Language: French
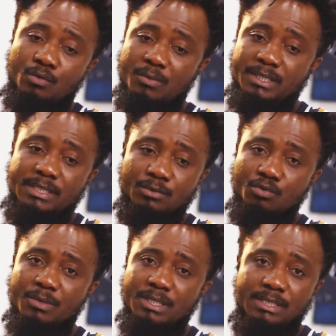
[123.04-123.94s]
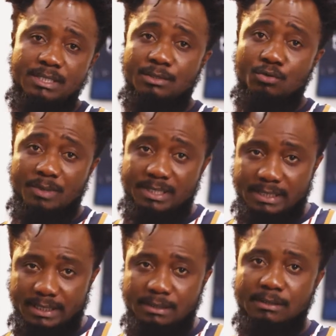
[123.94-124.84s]
2005, 2006,
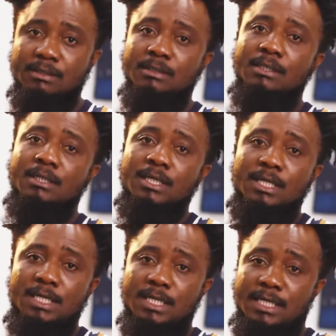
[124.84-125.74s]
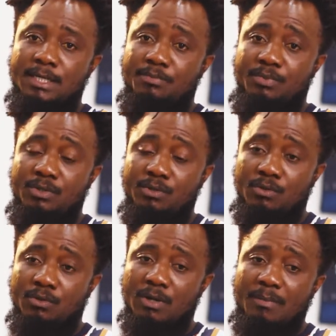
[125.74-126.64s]
2007, et puis
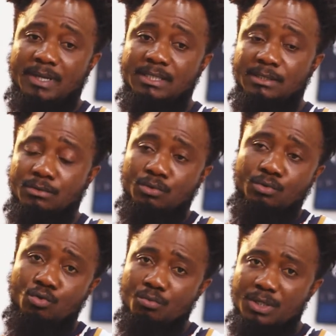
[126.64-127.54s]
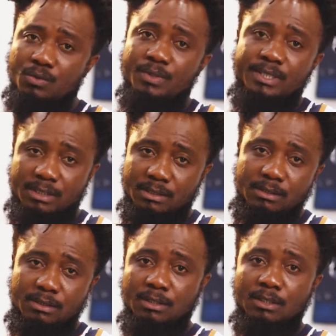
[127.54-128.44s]
euh, à partir de 2008,
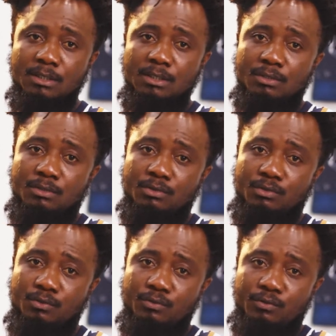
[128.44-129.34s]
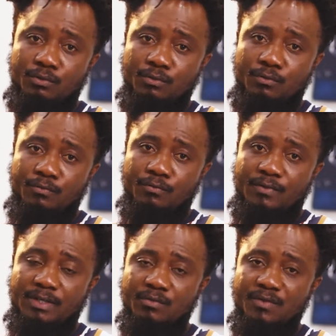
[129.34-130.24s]
je,
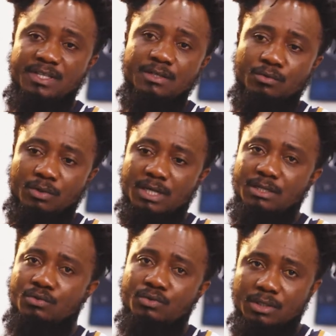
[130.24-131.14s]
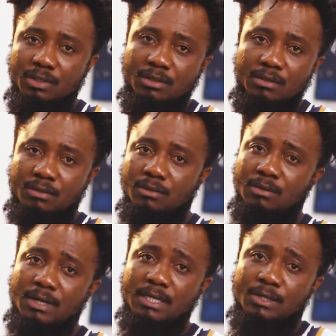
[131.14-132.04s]
vais devenir donc un étudiant
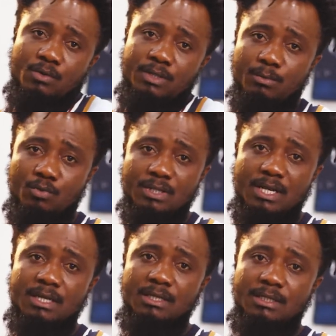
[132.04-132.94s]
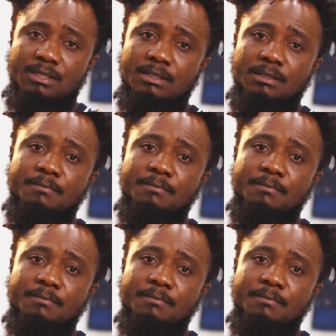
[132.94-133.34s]
euh, à l'école des beaux-arts et euh,